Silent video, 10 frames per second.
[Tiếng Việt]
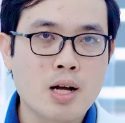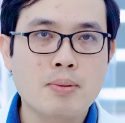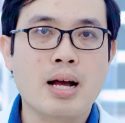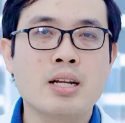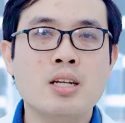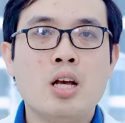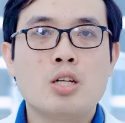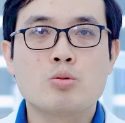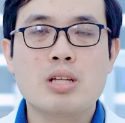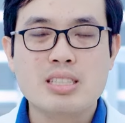khớp cắn,
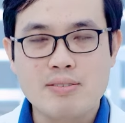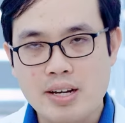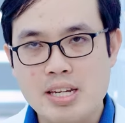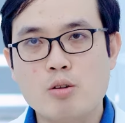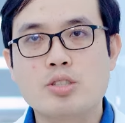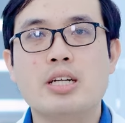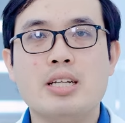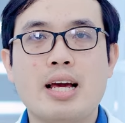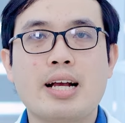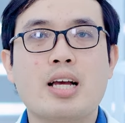chúng ta sẽ phải điều chỉnh
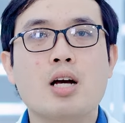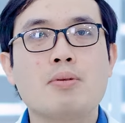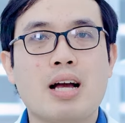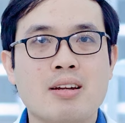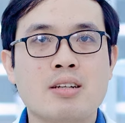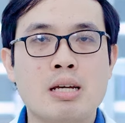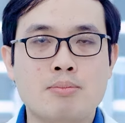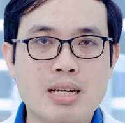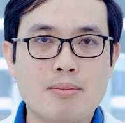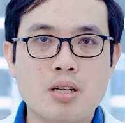lại cái khớp cắn, điểm
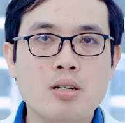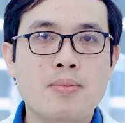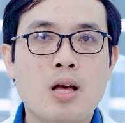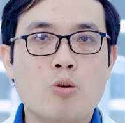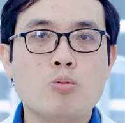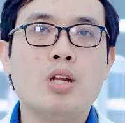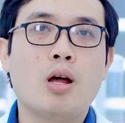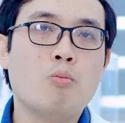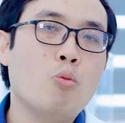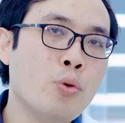chạm khớp cũng như
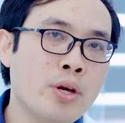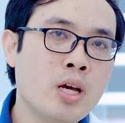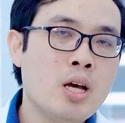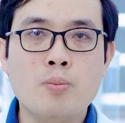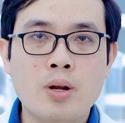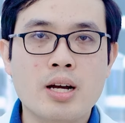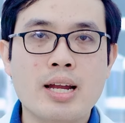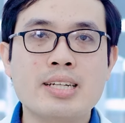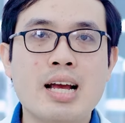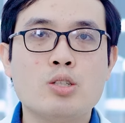lòng mũi, giúp lực
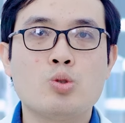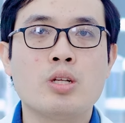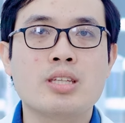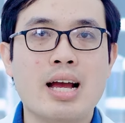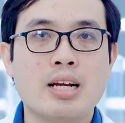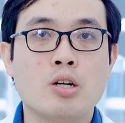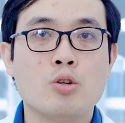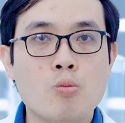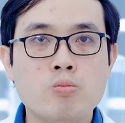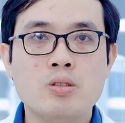ăn nhai truyền tải
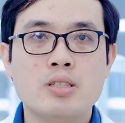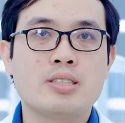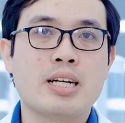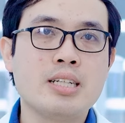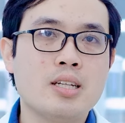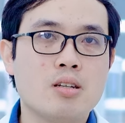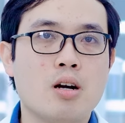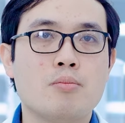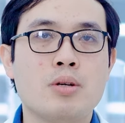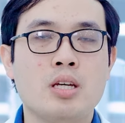đúng, tránh hiện
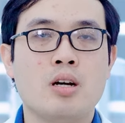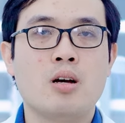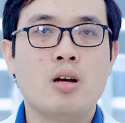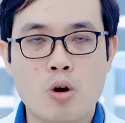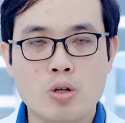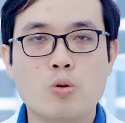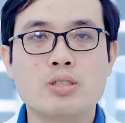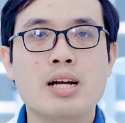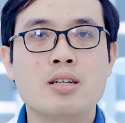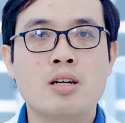tượng bị mòn cổ
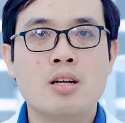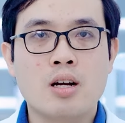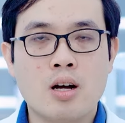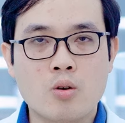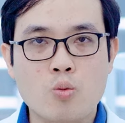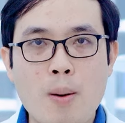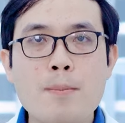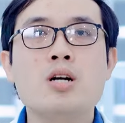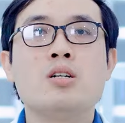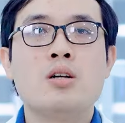răng uh, quá mức.